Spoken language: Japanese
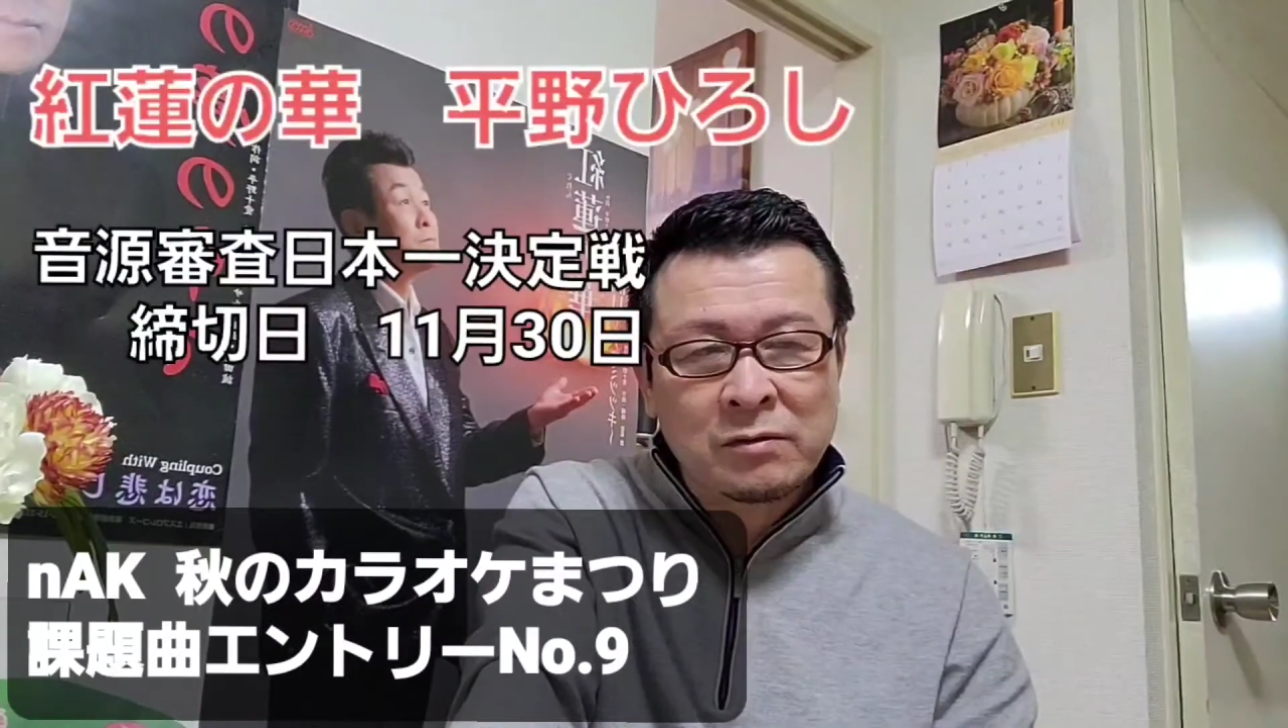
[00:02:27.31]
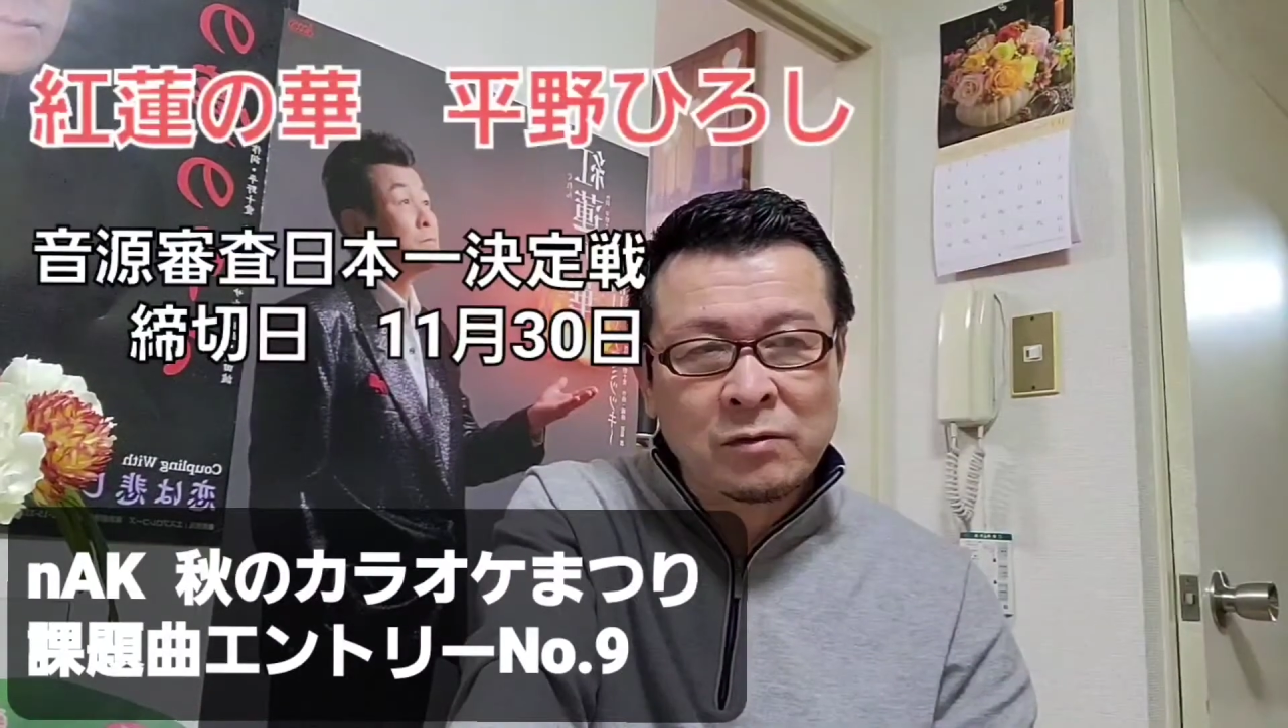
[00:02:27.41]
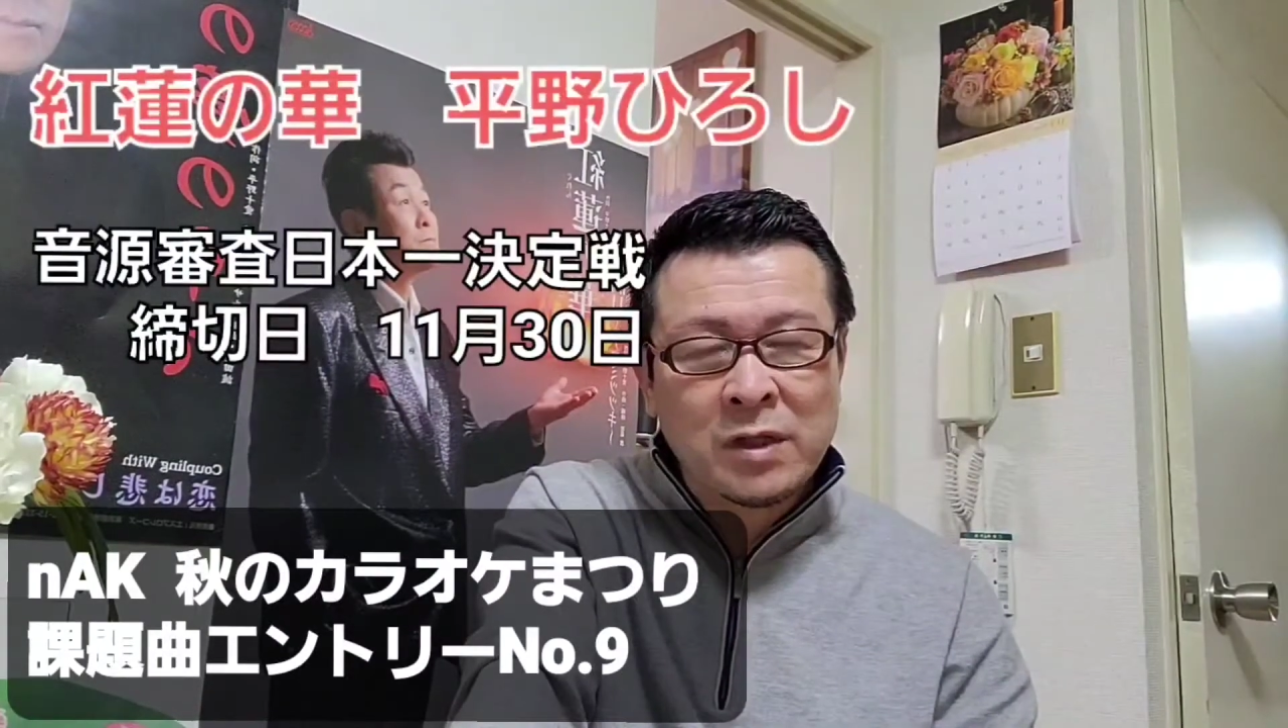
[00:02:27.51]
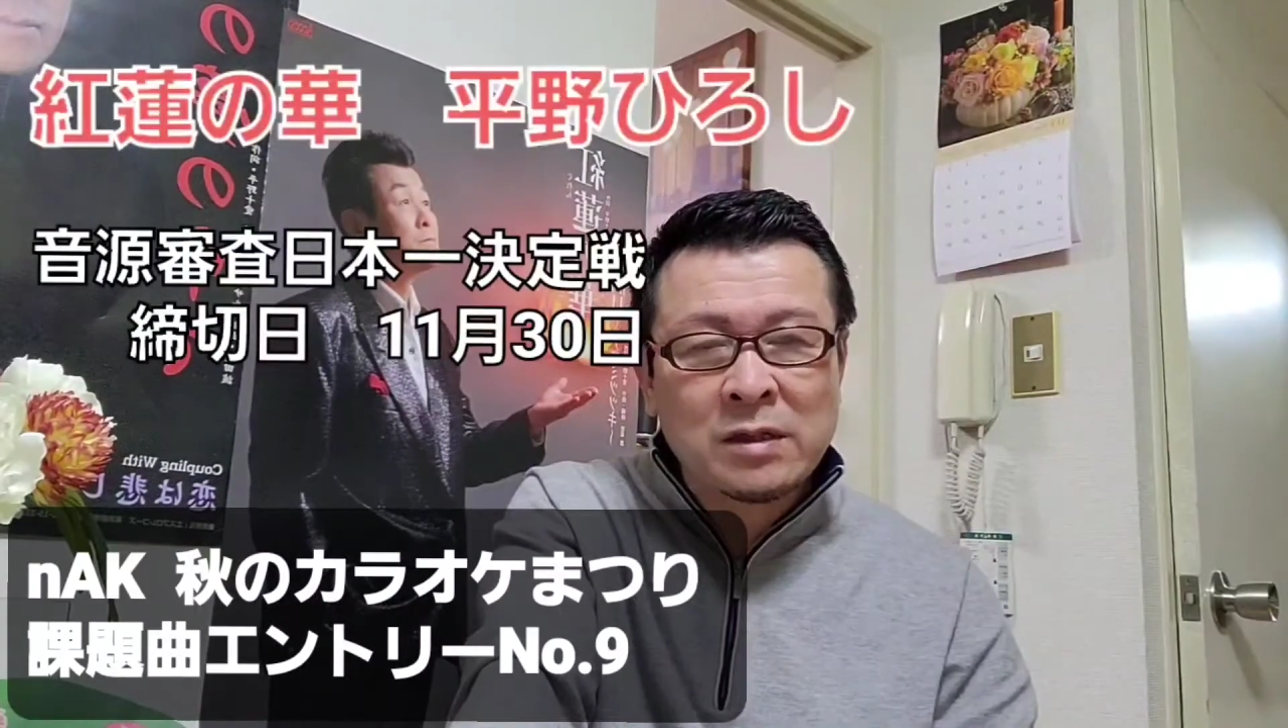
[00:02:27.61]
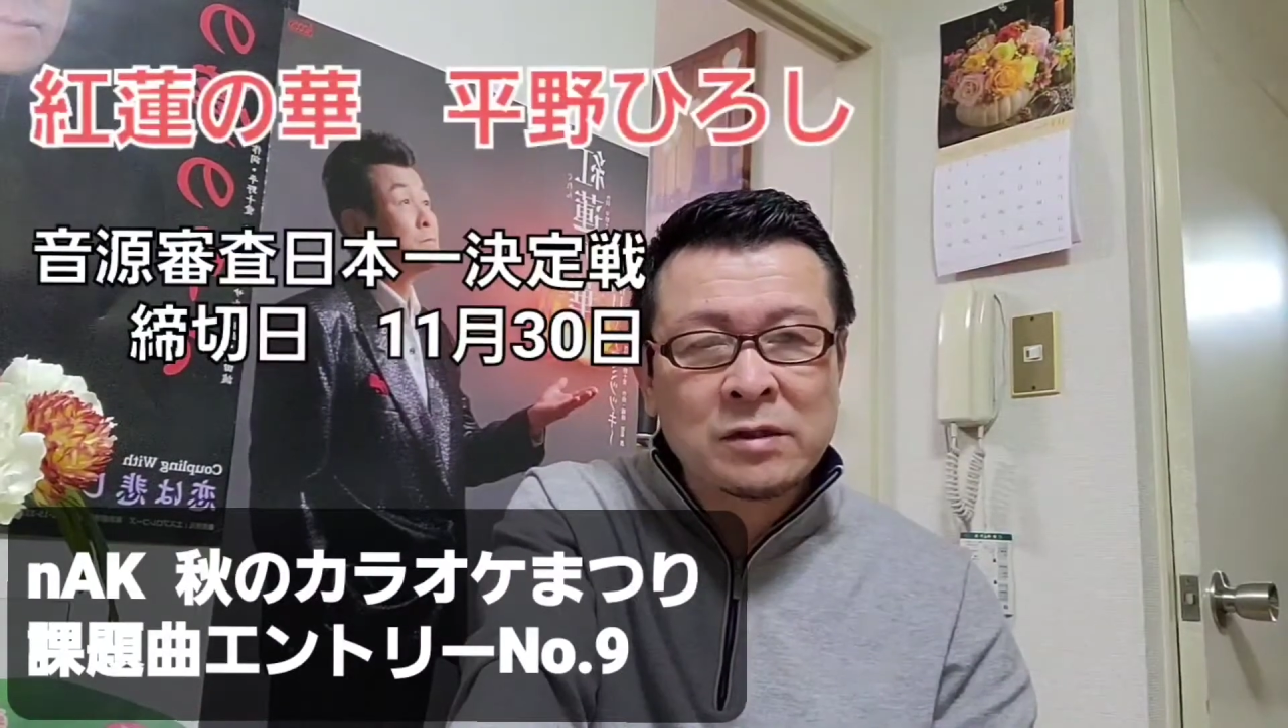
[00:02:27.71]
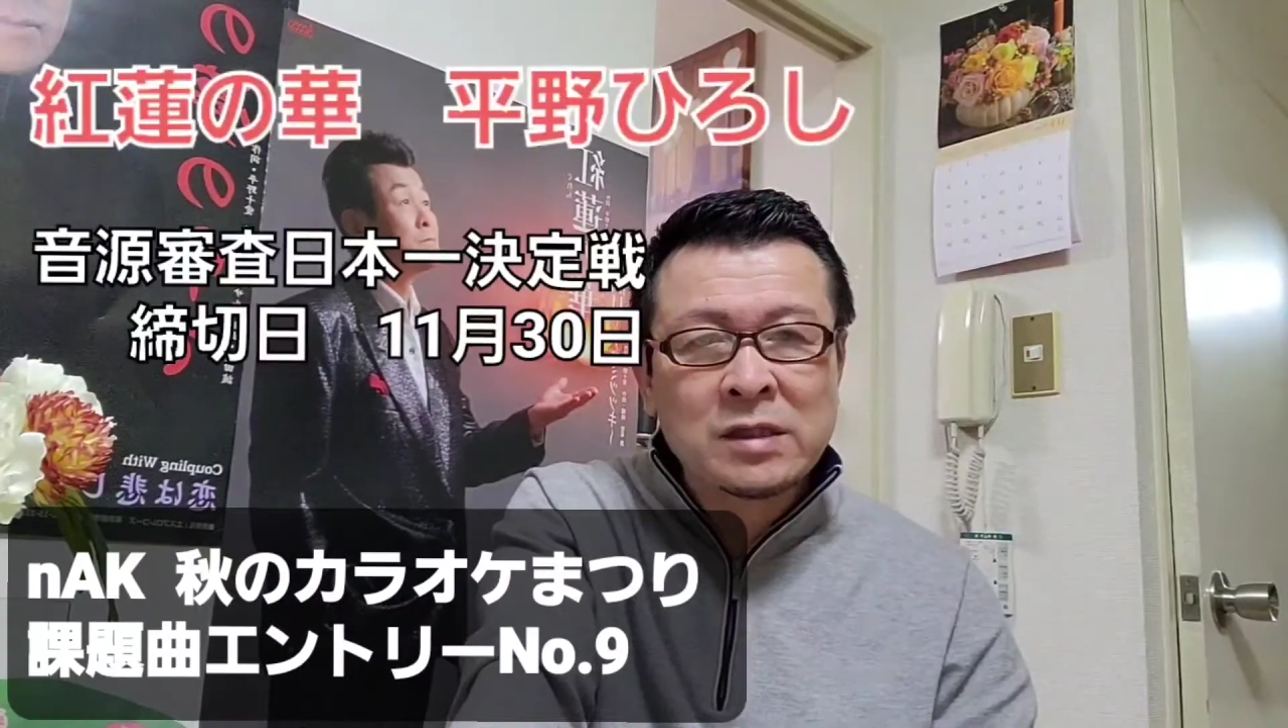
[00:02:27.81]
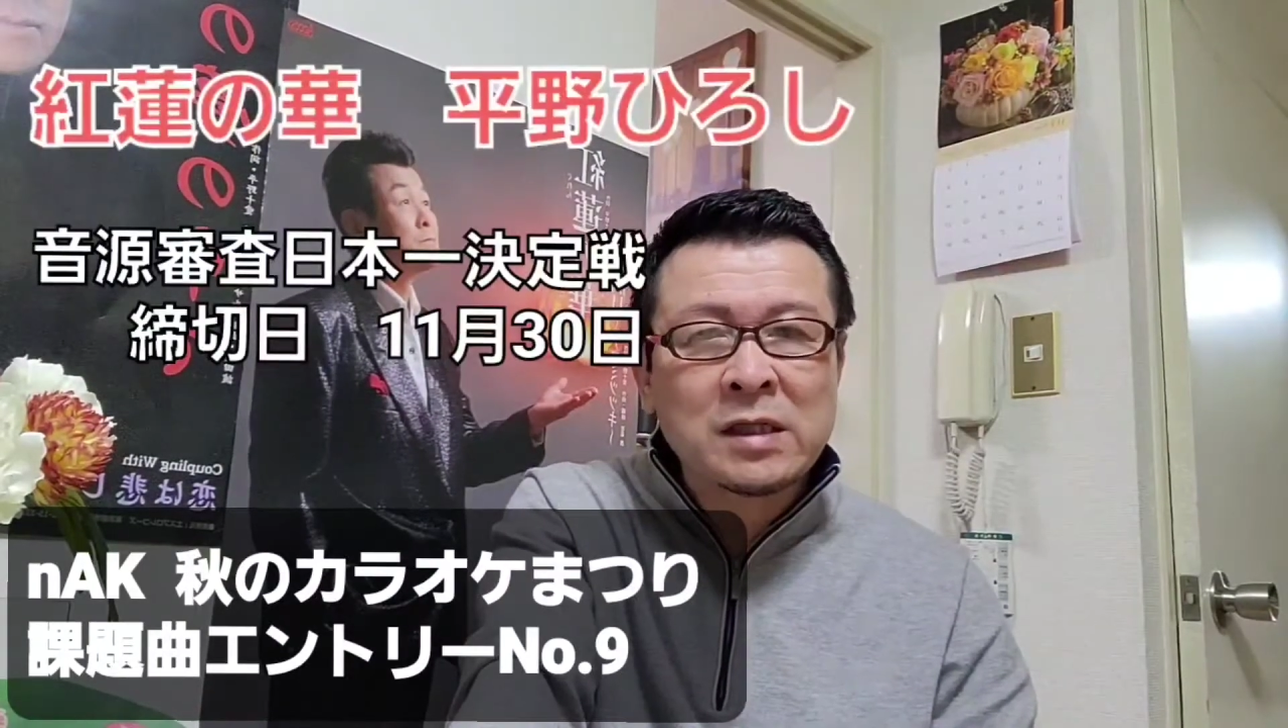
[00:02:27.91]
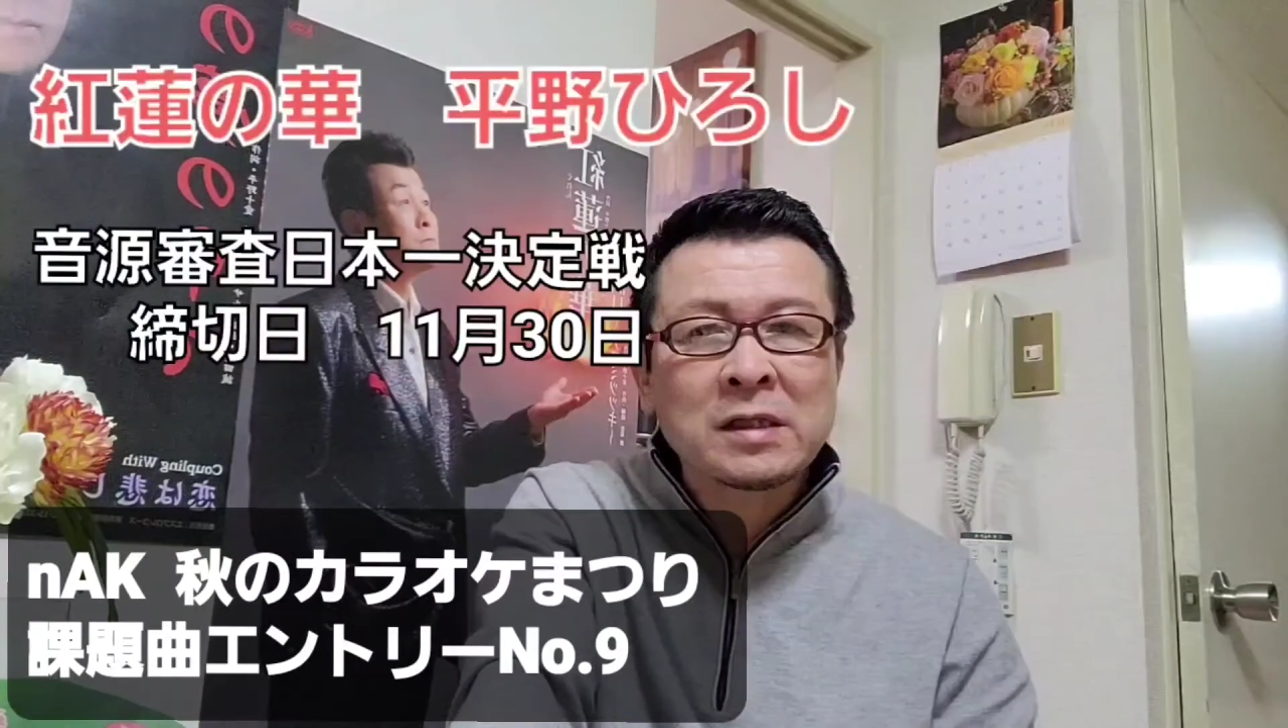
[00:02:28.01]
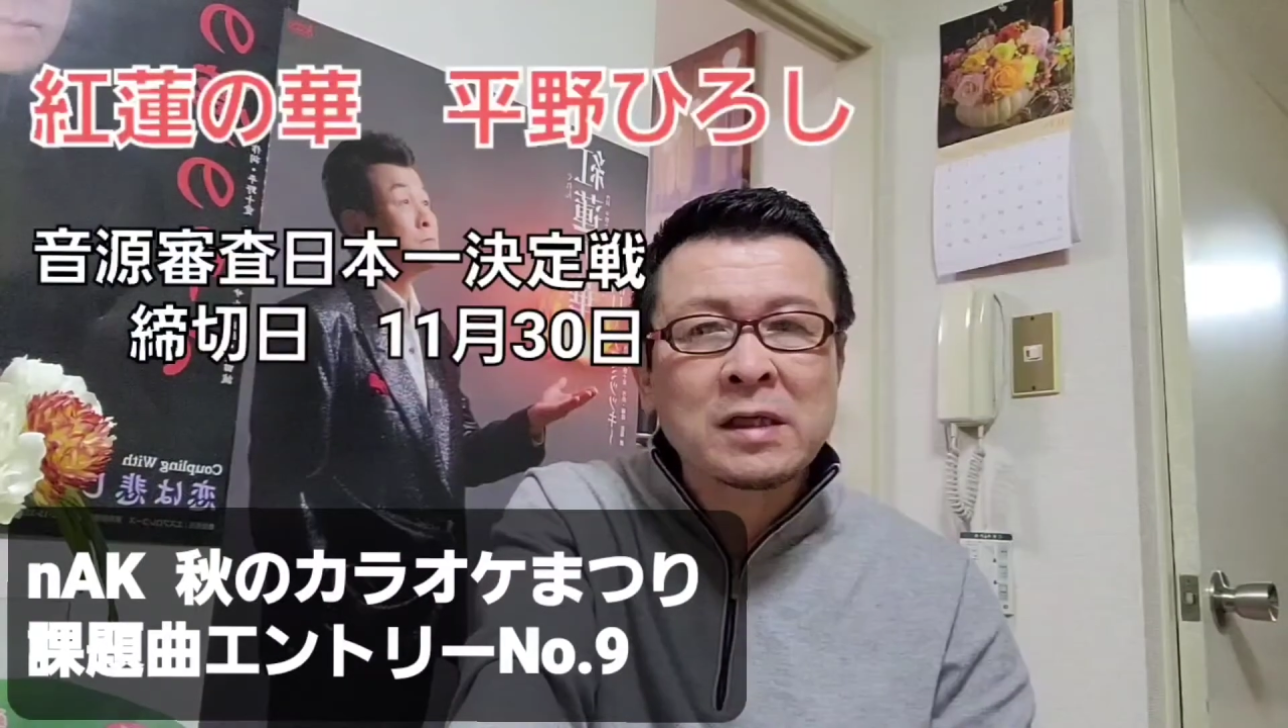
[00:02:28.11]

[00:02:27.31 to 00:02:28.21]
ご確認いた